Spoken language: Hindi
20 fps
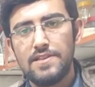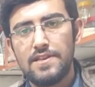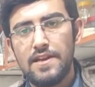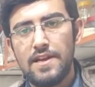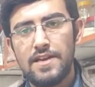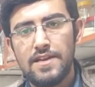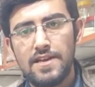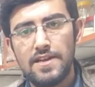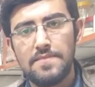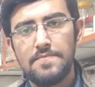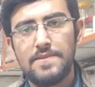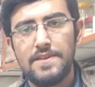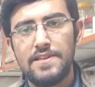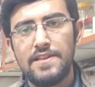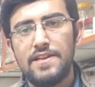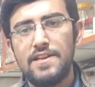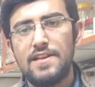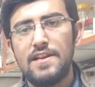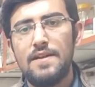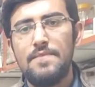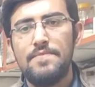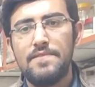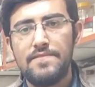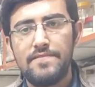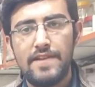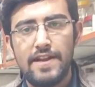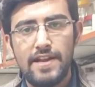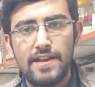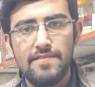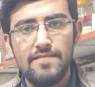100 परसेंट कापर
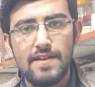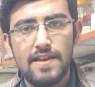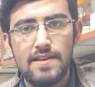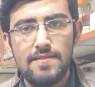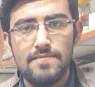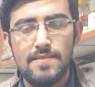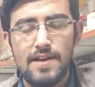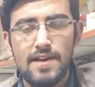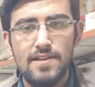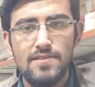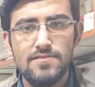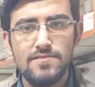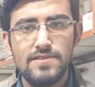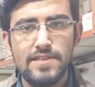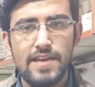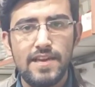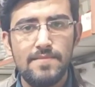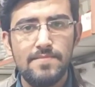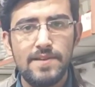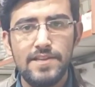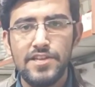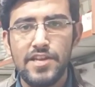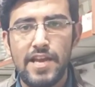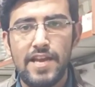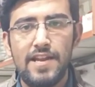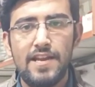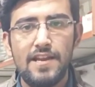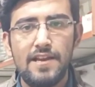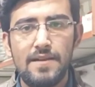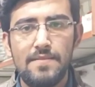वाइंडिंग वाला माल होता है मैं
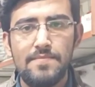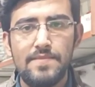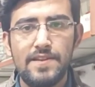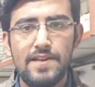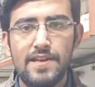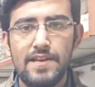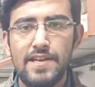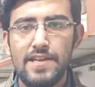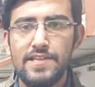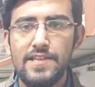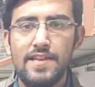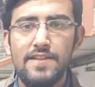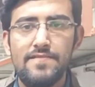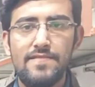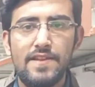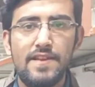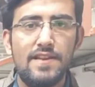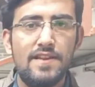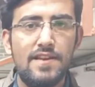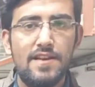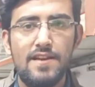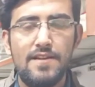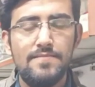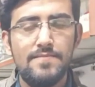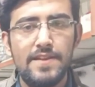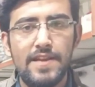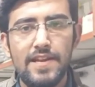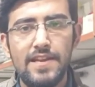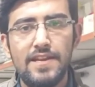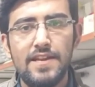चाइना कापर का या सिल्वर का काम
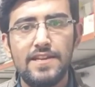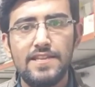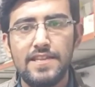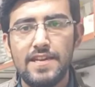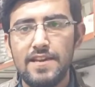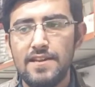नहीं करता